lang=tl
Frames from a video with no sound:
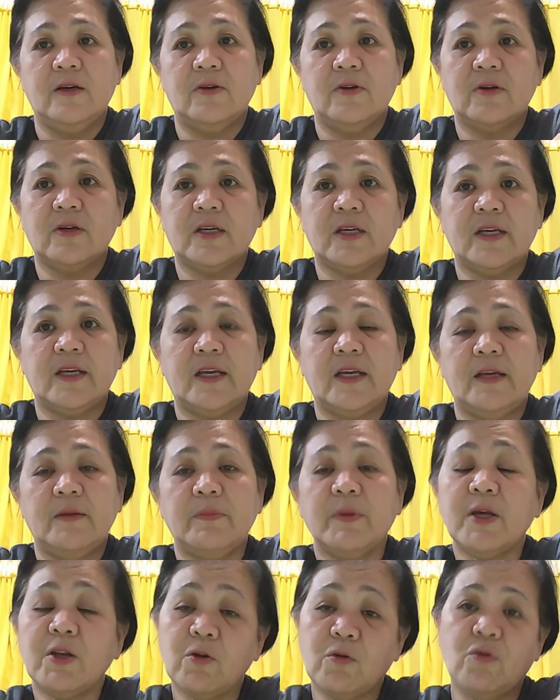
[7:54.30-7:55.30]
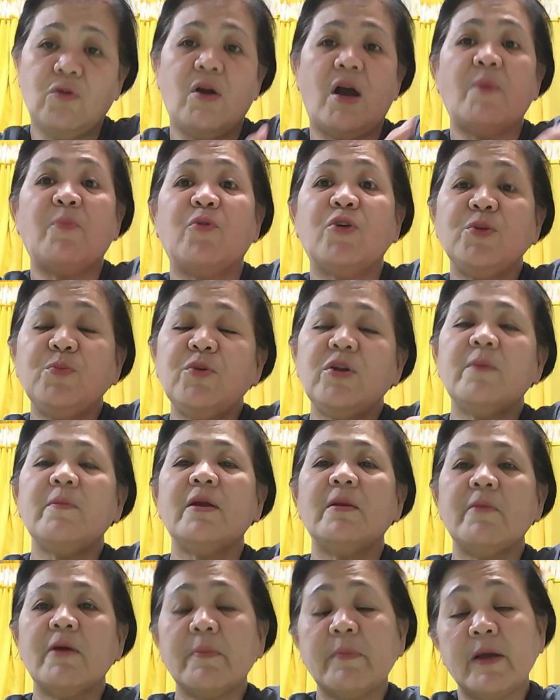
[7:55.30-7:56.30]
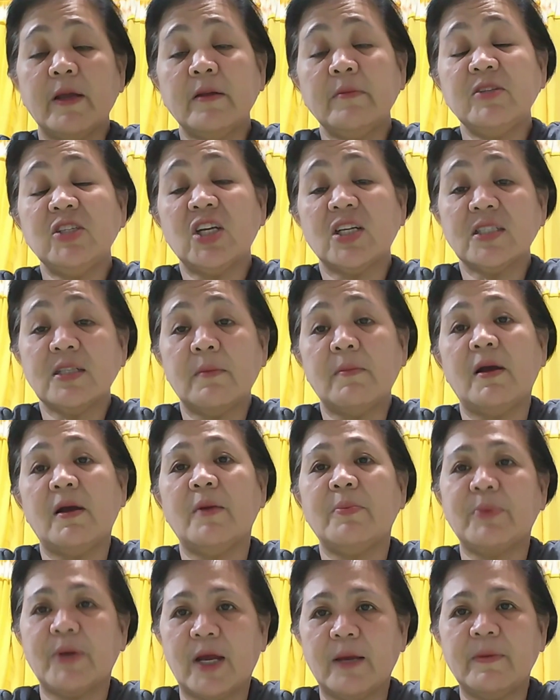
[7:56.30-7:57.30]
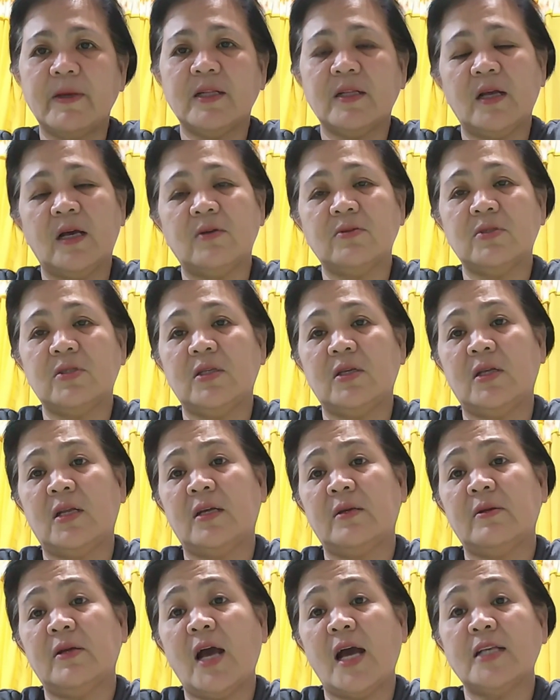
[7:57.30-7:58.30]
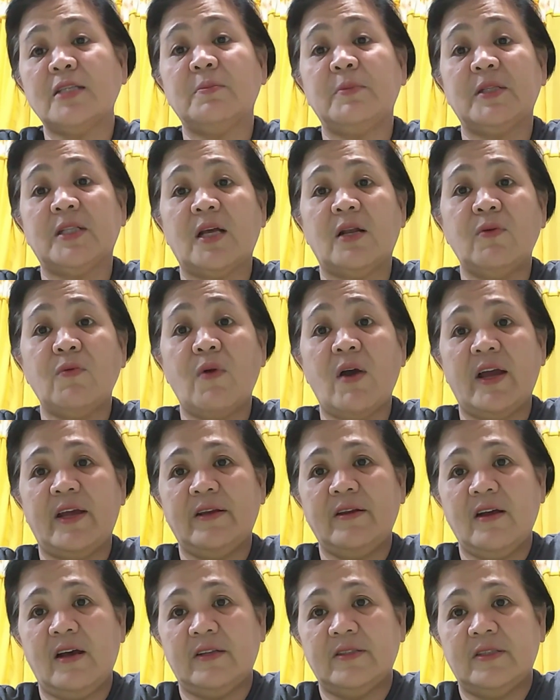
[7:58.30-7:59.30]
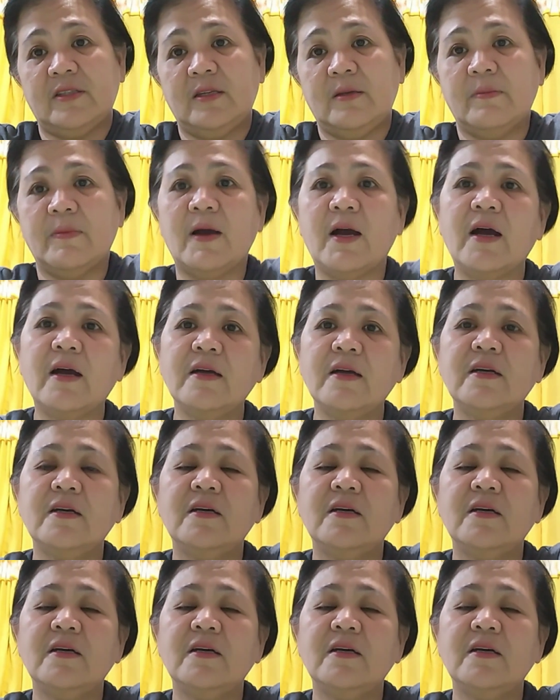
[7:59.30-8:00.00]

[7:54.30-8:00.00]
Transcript: Okay? Pero kung afford mo naman magpa-inject sa mga private house, eh, hospital, why not, di ba?